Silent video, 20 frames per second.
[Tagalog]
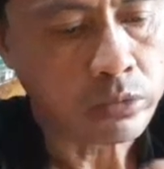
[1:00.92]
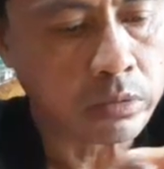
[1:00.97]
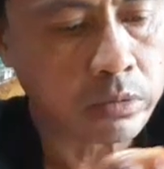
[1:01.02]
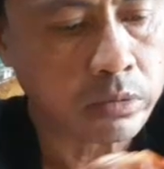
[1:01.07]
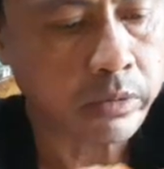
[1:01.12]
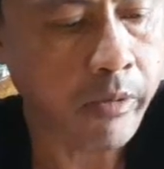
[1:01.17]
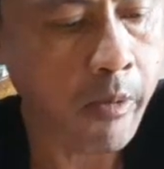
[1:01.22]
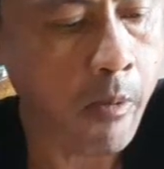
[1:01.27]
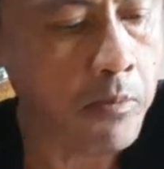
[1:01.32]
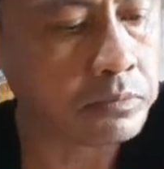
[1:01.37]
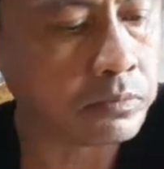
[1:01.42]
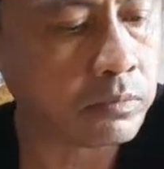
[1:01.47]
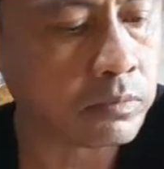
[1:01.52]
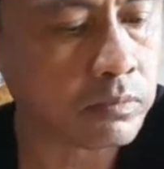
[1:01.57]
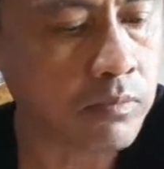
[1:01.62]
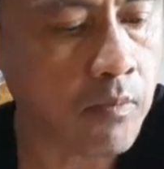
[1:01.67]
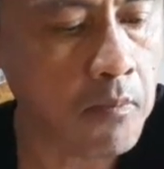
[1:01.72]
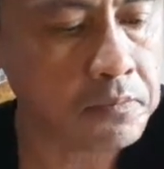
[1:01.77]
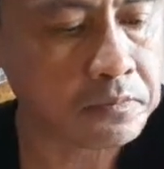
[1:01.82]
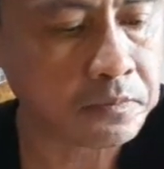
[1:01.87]
ang style na
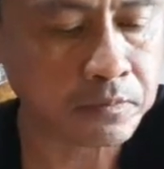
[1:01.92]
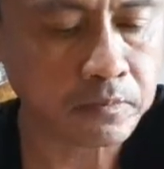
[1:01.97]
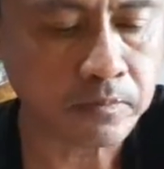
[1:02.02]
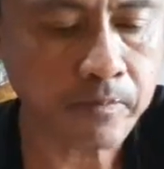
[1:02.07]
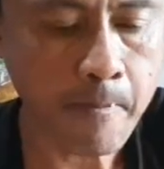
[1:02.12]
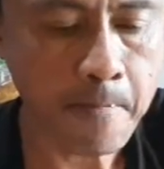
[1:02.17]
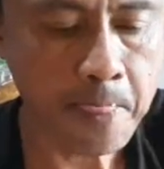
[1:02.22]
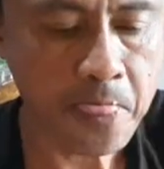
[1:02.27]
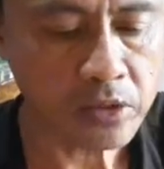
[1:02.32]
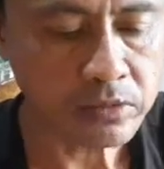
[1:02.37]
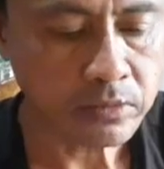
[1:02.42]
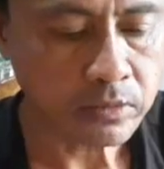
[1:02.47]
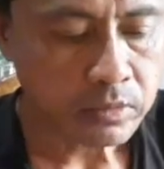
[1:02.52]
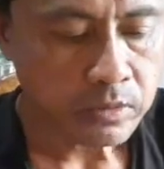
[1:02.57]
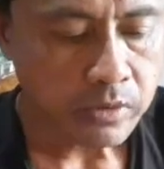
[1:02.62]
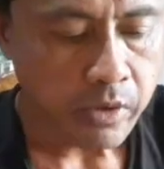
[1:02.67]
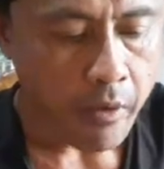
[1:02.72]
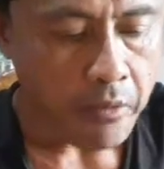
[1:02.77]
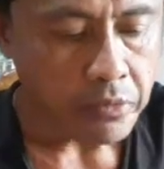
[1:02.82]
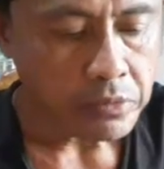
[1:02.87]
dyan pagluto
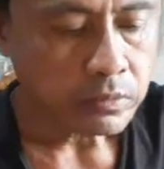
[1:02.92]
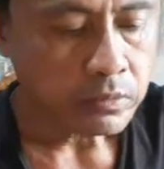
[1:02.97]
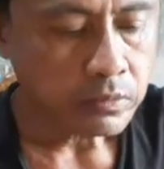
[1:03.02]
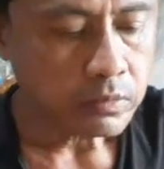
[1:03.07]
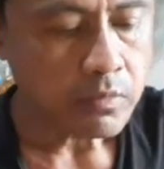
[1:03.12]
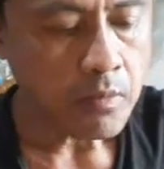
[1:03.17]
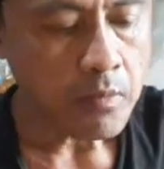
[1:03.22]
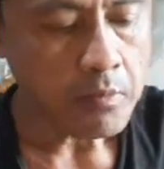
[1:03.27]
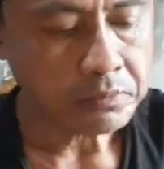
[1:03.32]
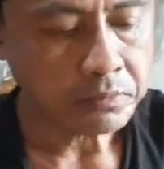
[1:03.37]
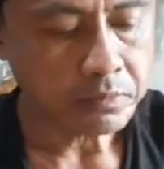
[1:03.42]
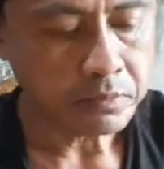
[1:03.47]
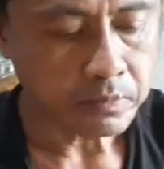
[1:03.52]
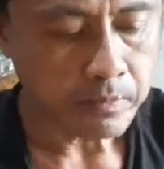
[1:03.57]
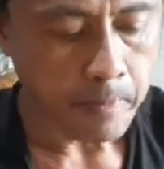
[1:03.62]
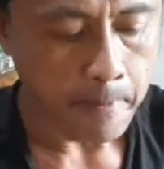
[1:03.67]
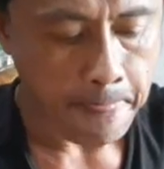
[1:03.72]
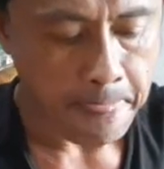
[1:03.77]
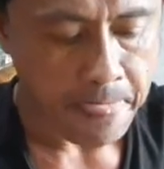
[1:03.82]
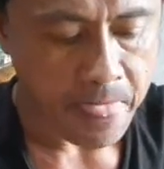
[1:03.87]
di
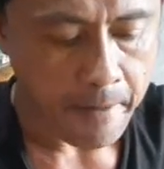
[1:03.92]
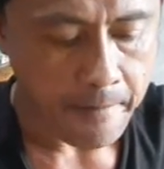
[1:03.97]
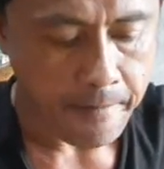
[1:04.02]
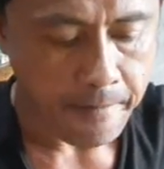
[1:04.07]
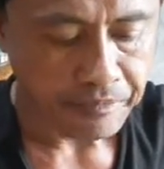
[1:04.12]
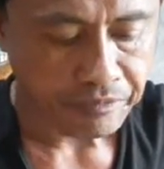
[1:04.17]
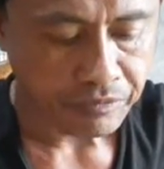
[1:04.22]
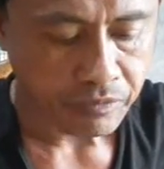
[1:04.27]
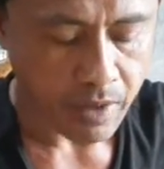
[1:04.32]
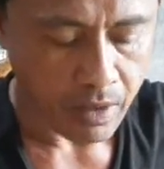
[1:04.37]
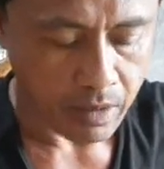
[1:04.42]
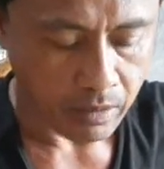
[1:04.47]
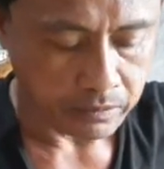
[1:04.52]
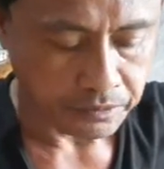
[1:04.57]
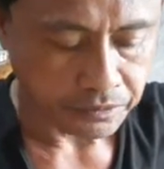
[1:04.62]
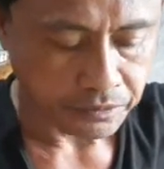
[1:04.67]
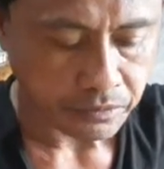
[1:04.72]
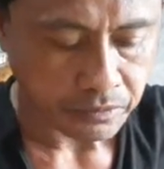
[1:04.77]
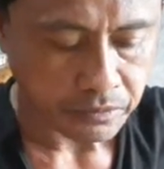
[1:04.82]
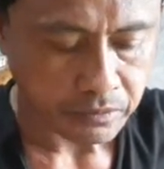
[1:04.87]
dyan na na
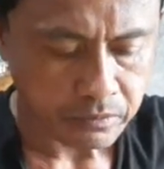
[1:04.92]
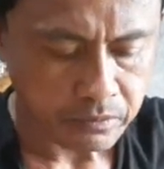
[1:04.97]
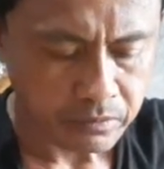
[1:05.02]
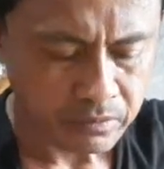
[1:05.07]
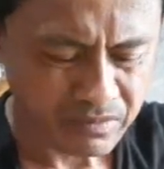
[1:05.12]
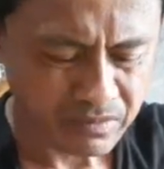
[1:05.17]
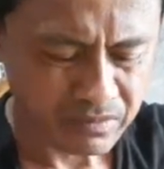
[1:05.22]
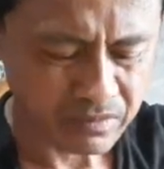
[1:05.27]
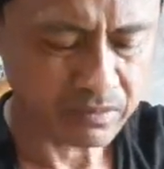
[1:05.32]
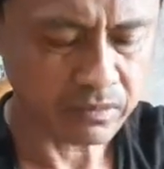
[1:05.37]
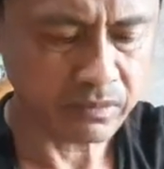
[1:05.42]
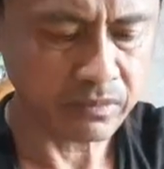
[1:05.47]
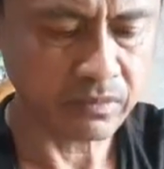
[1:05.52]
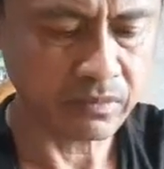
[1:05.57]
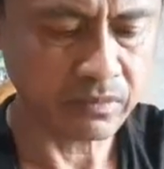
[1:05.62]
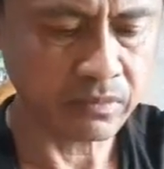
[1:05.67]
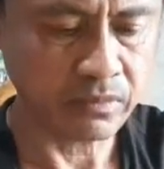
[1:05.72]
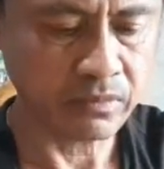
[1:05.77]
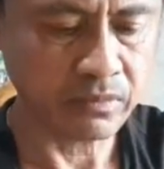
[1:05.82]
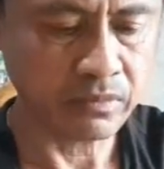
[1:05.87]
hugasan og
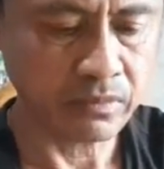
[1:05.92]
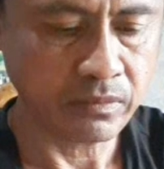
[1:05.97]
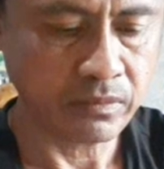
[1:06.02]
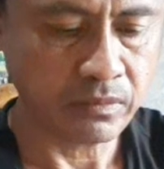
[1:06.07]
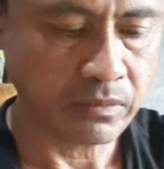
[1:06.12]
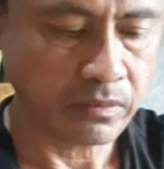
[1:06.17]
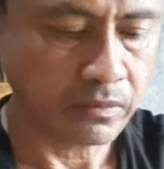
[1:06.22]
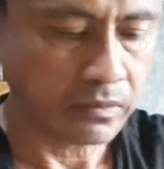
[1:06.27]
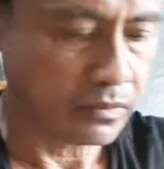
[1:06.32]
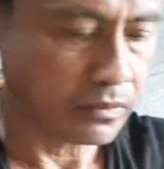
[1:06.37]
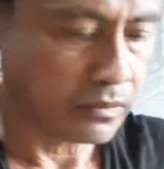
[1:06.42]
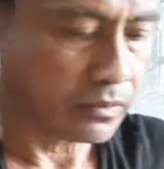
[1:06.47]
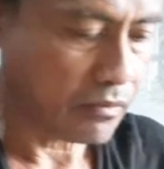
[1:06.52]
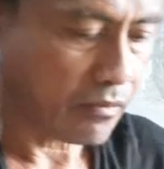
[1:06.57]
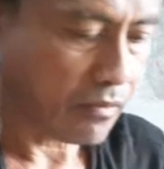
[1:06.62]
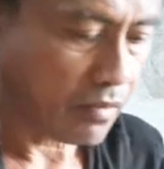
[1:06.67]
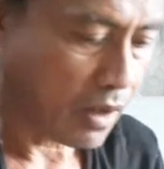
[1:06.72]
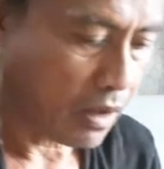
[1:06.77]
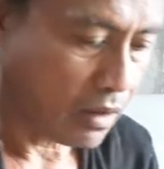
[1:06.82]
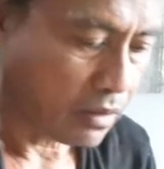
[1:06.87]
tubig yun ang
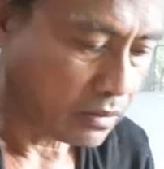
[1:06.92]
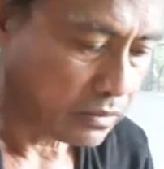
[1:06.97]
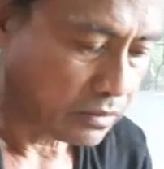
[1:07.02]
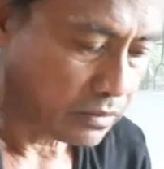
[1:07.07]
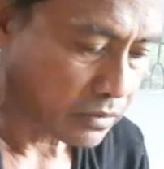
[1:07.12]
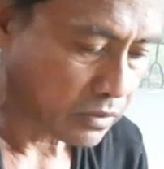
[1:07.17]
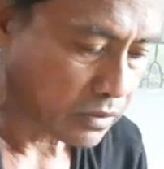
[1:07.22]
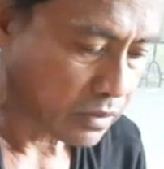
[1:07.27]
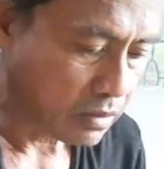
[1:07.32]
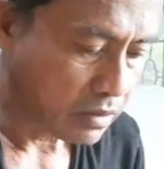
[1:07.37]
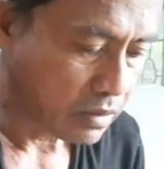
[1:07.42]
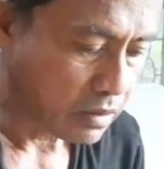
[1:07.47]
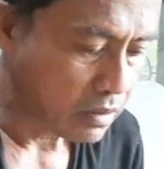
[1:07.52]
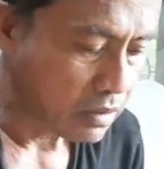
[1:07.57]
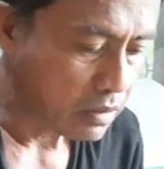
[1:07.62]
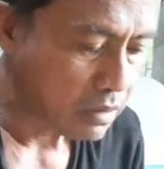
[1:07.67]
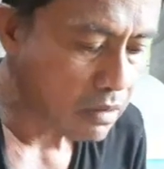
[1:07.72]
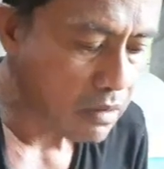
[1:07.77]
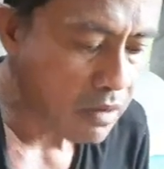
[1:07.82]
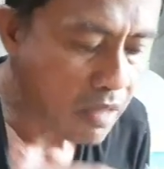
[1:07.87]
nag-abre ni mo sa
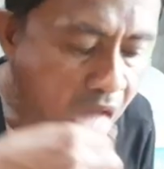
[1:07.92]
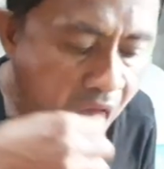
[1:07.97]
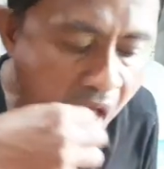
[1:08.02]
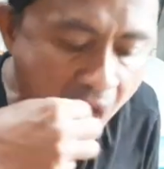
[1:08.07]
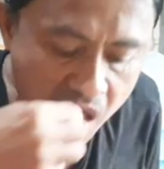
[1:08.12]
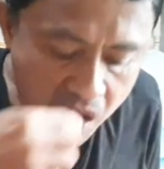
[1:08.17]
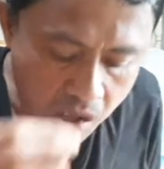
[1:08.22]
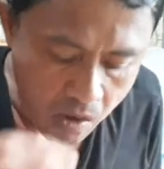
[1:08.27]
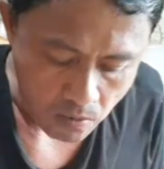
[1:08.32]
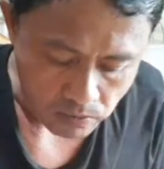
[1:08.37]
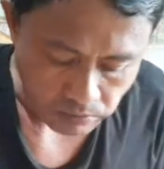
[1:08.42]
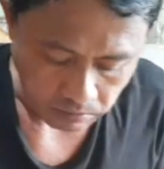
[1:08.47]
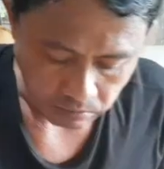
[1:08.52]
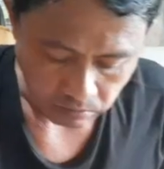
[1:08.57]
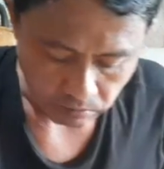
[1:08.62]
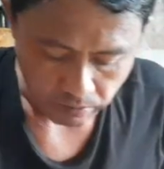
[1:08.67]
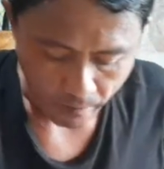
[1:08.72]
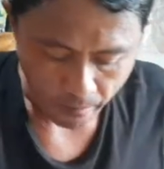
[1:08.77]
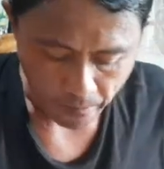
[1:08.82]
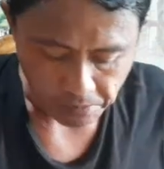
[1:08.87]
ginhawaan kuhaon tong
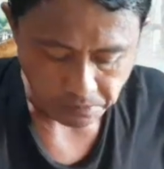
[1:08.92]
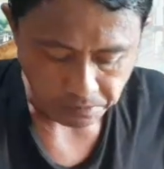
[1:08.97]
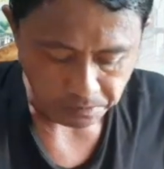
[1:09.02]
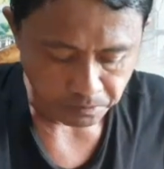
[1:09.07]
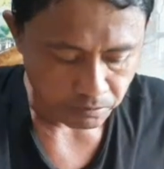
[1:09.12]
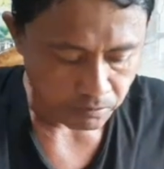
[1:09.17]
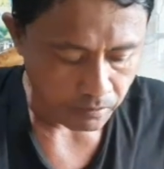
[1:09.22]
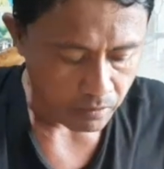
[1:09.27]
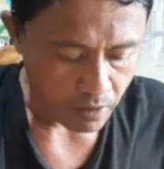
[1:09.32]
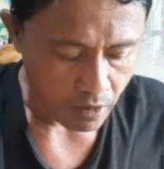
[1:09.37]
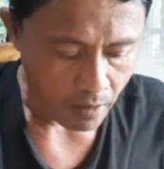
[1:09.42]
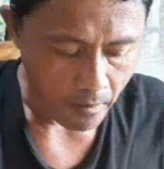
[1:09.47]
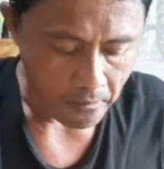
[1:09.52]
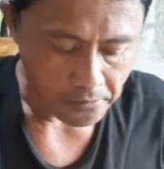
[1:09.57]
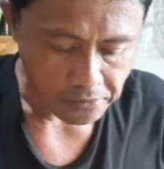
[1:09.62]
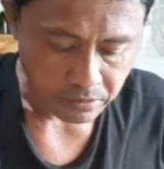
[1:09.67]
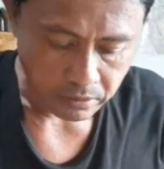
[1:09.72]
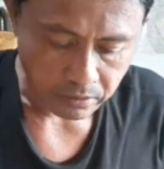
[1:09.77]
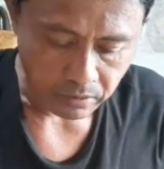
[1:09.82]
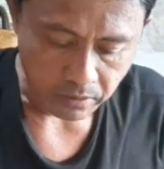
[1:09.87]
tina eh
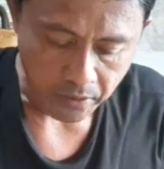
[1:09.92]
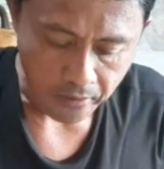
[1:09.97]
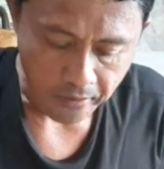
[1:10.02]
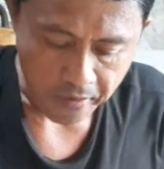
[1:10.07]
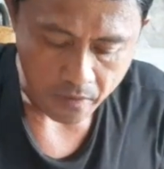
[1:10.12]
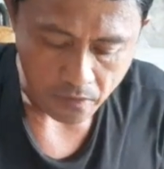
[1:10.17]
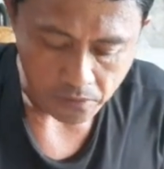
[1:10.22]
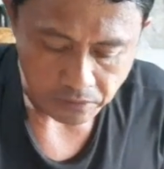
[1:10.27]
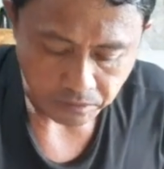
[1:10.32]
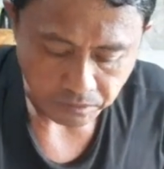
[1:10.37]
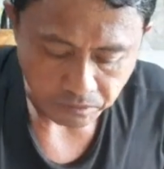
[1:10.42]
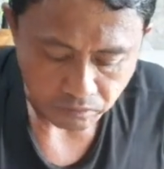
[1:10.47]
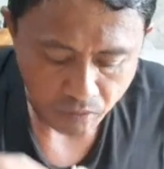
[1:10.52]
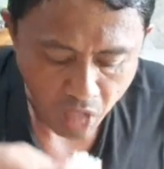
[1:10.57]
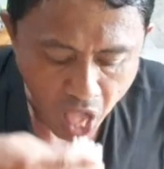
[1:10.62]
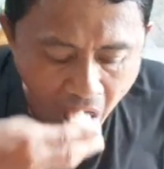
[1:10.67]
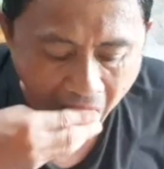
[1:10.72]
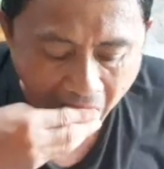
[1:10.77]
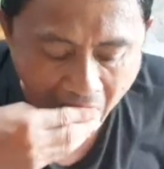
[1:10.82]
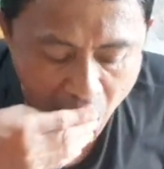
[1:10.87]
ampingan ba nga
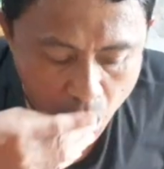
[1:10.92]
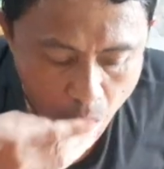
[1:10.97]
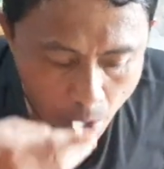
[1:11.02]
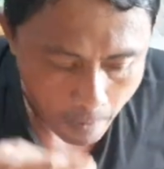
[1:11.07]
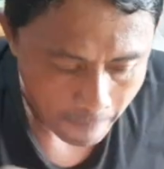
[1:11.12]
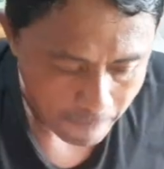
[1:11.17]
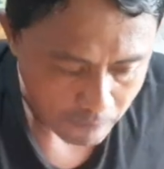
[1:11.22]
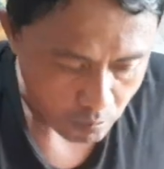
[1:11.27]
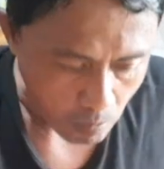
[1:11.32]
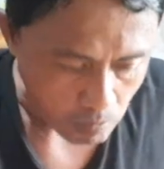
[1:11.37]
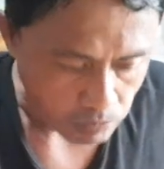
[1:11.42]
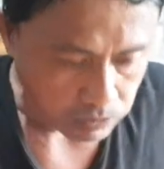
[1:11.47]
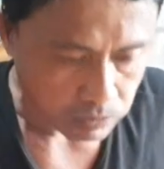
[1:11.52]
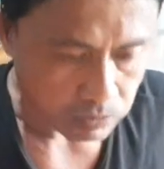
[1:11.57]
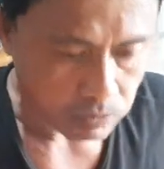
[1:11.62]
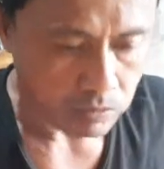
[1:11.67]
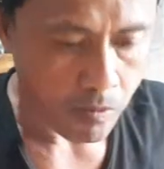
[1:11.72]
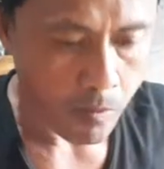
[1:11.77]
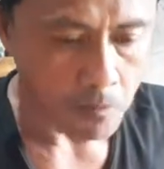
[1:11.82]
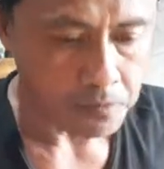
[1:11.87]
di mabuslot
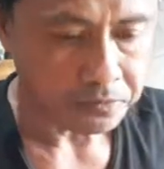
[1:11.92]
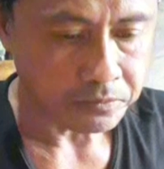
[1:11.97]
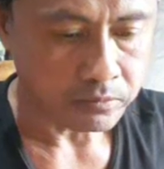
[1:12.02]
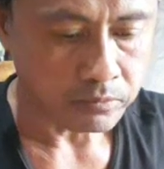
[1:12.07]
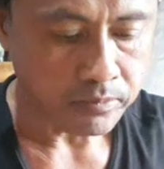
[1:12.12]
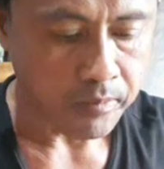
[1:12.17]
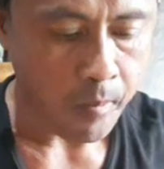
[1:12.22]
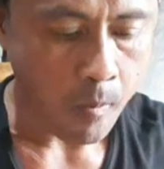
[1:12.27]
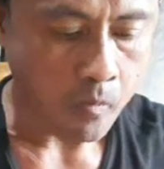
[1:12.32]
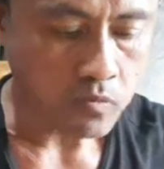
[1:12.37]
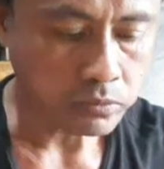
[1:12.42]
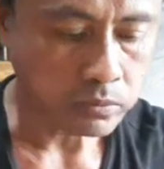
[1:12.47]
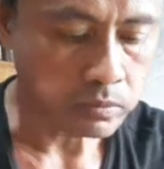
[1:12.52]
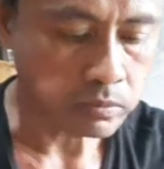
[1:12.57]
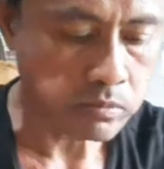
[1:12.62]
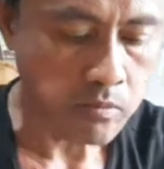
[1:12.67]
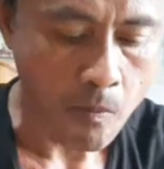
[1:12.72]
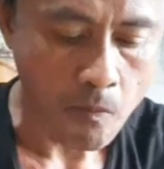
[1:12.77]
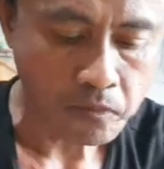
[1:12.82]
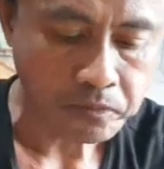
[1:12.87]
pag
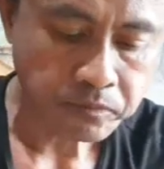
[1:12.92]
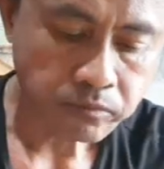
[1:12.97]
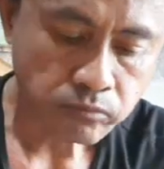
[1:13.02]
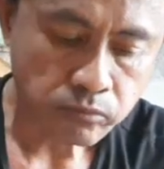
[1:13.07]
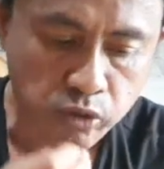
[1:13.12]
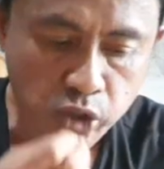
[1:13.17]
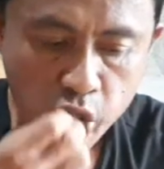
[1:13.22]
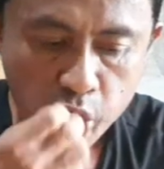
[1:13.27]
human di na